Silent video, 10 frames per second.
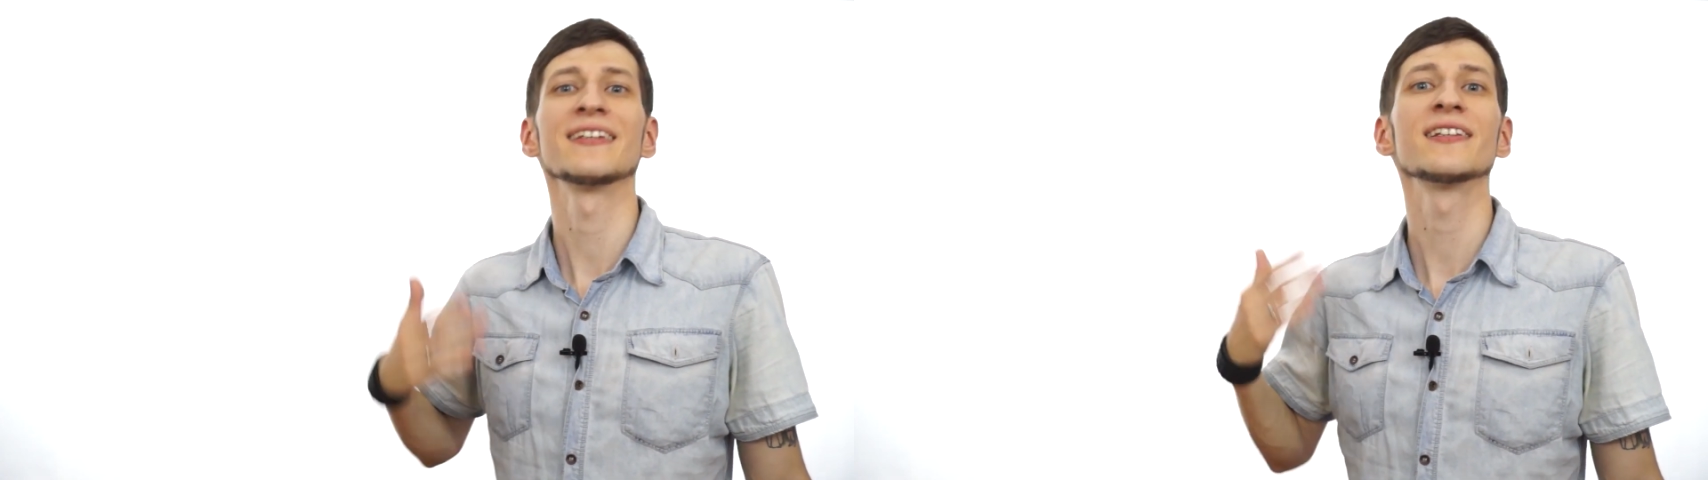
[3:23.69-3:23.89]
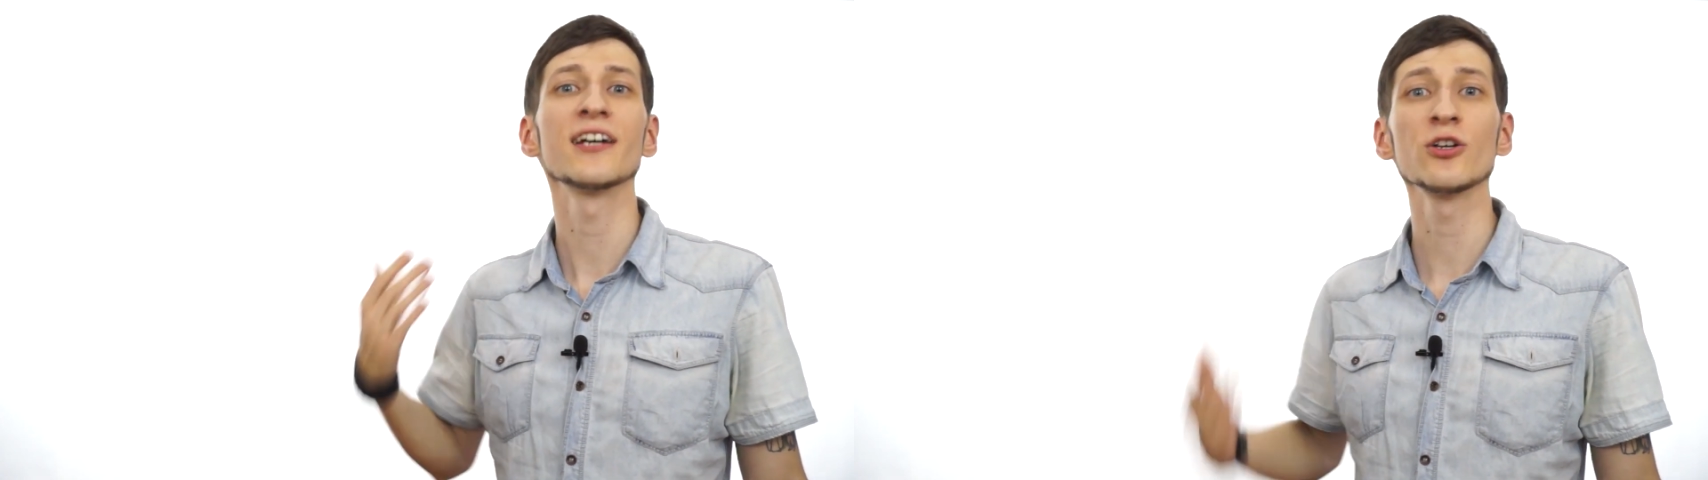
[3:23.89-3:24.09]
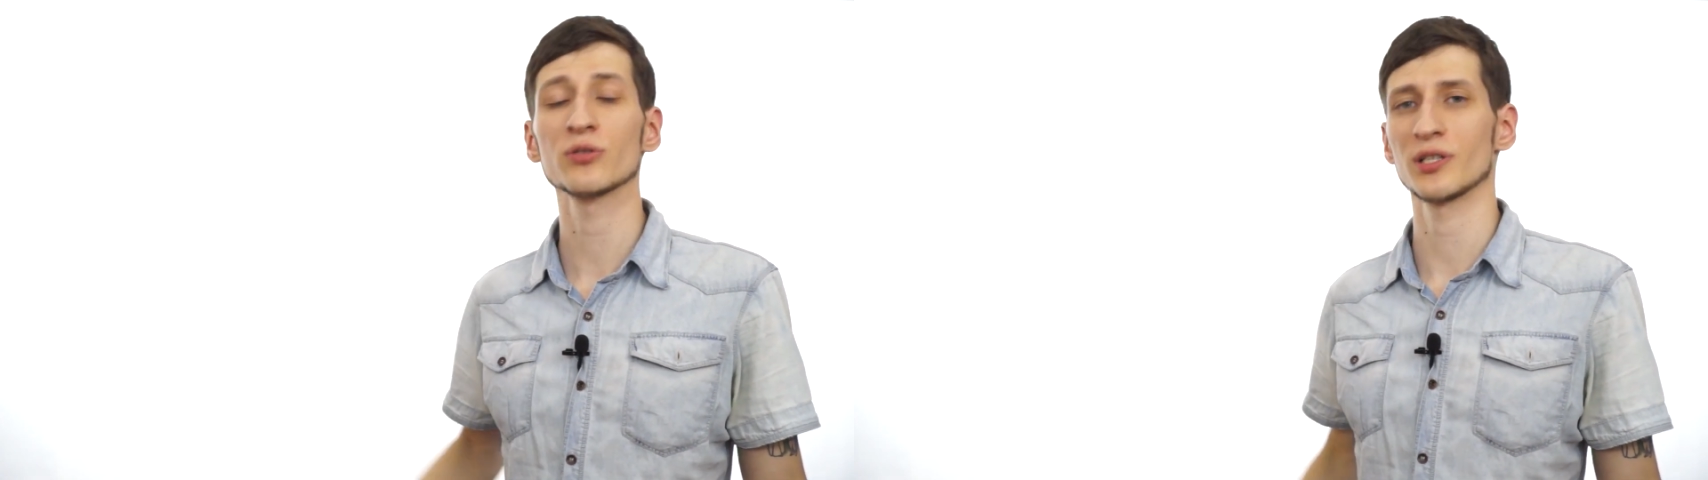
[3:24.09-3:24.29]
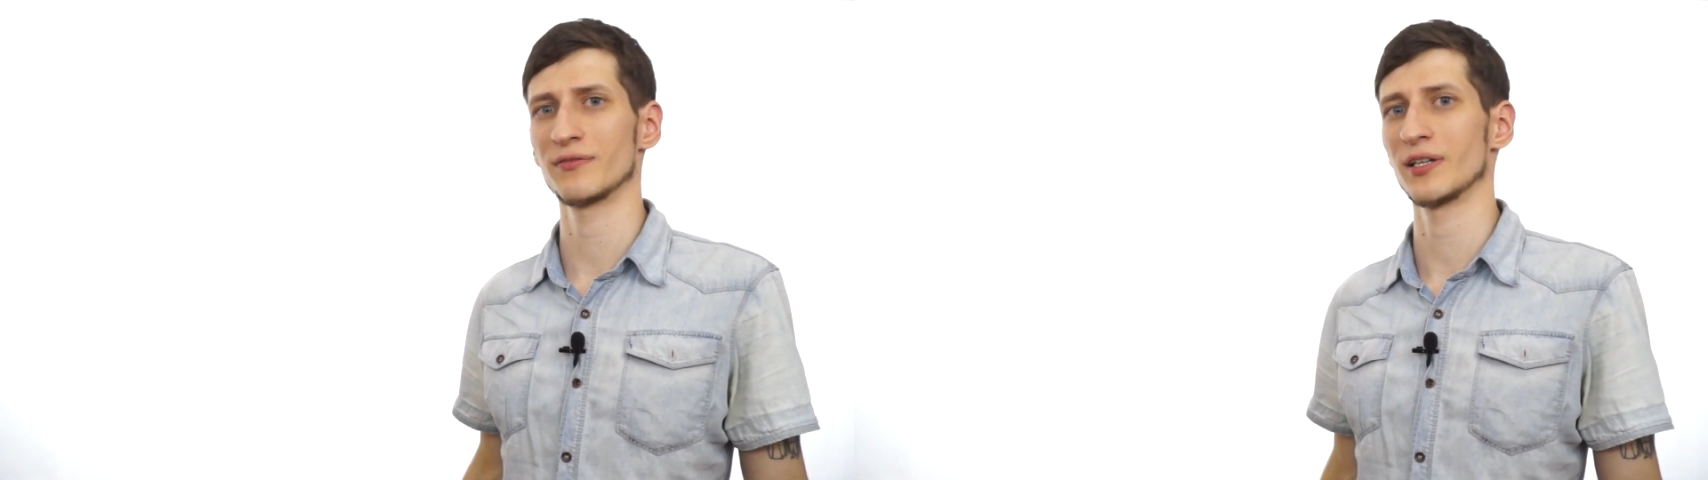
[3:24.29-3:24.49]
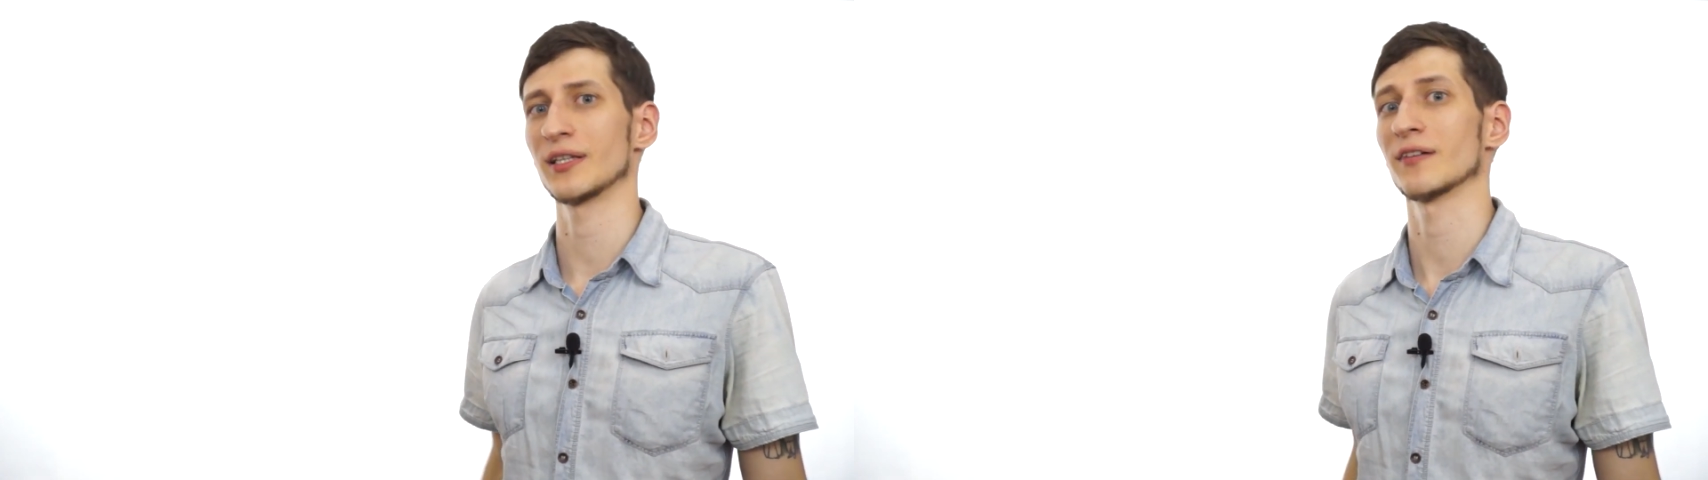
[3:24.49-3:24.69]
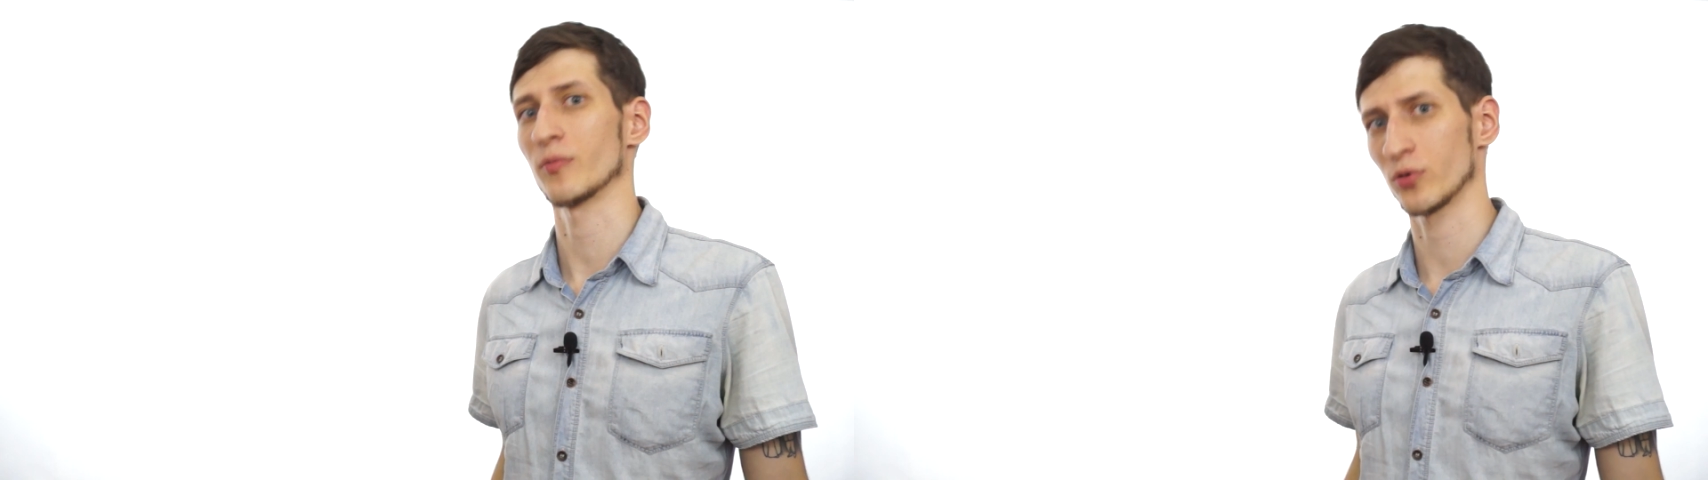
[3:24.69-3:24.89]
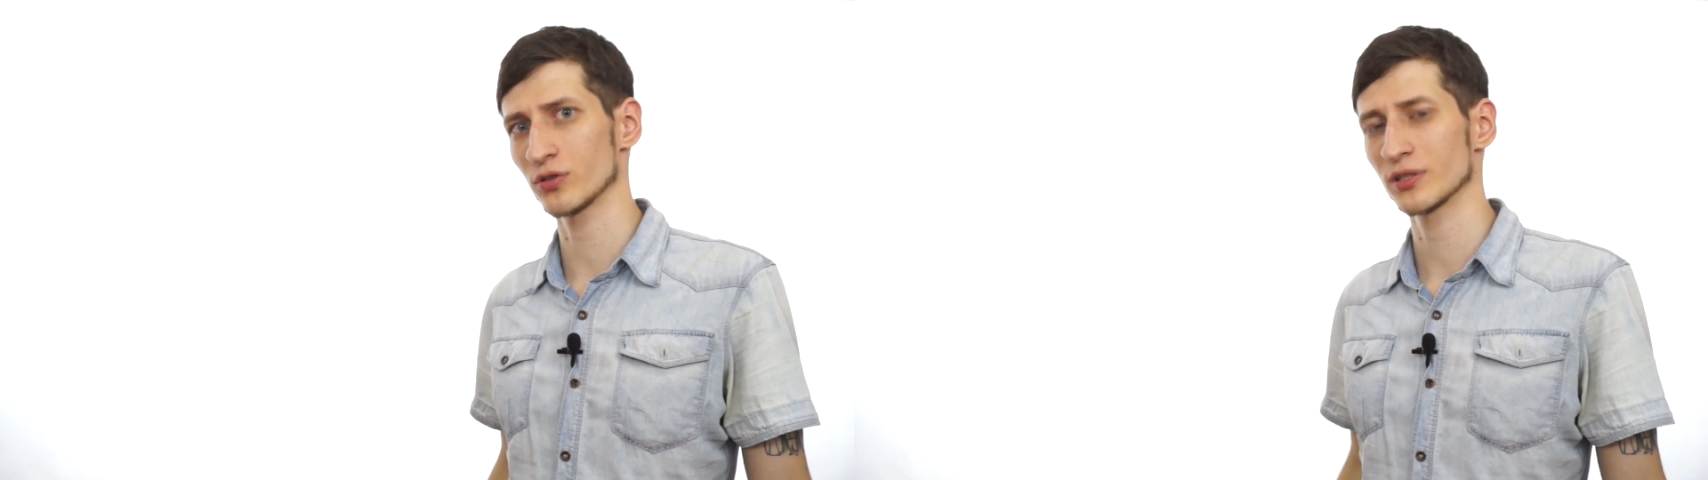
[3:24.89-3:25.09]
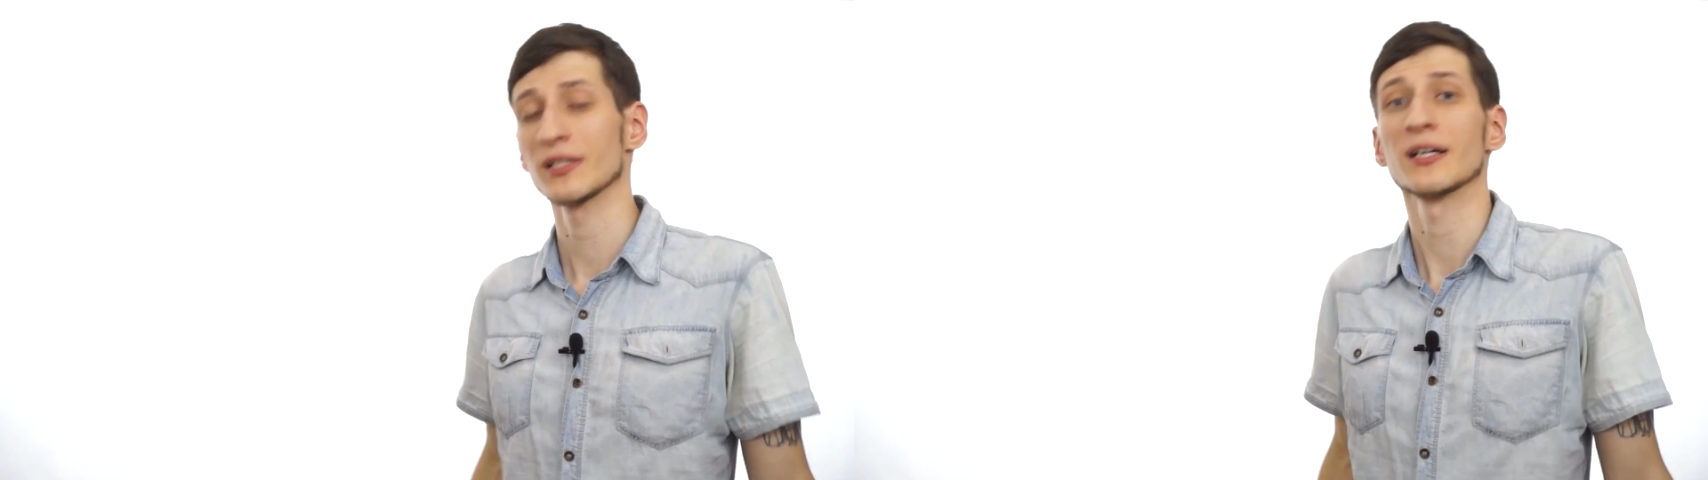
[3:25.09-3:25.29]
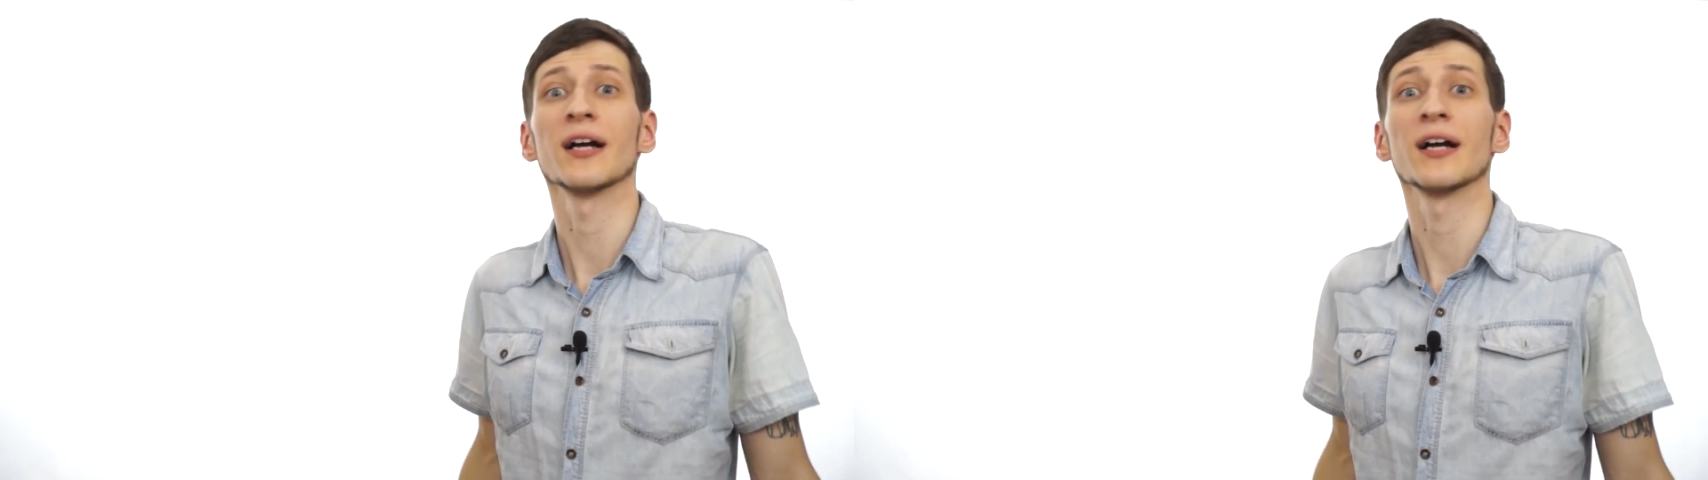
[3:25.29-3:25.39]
не дает ответ на вопрос,